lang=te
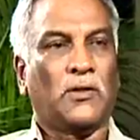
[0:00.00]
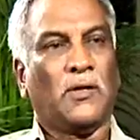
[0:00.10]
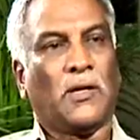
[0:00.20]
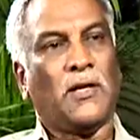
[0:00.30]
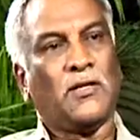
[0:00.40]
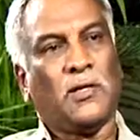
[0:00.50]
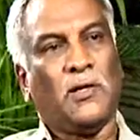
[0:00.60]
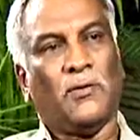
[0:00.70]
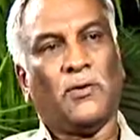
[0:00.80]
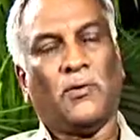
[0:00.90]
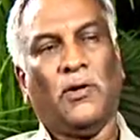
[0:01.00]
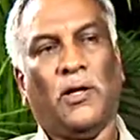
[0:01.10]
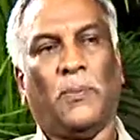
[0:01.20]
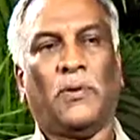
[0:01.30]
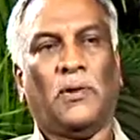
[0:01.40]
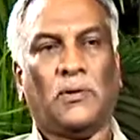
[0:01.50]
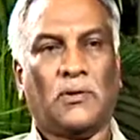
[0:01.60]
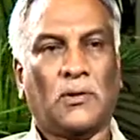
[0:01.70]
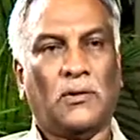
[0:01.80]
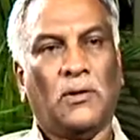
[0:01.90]
చిన్న రాజకీయం అనుకోండి లేకపోతే
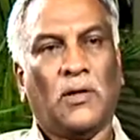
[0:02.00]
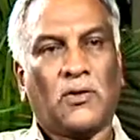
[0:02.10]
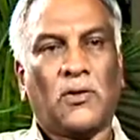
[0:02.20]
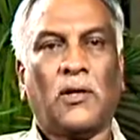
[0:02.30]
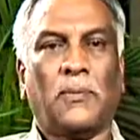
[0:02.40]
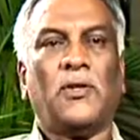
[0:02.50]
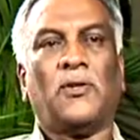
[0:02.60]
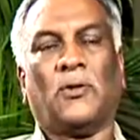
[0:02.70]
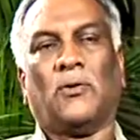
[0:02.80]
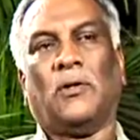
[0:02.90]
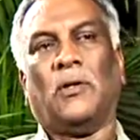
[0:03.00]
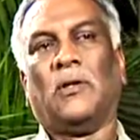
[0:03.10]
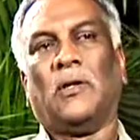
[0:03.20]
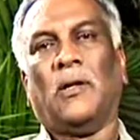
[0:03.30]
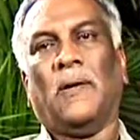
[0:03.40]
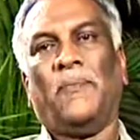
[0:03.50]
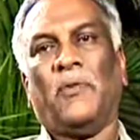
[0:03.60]
ఇండస్ట్రీకి మంచి అనుకోండి ఎందుకంటే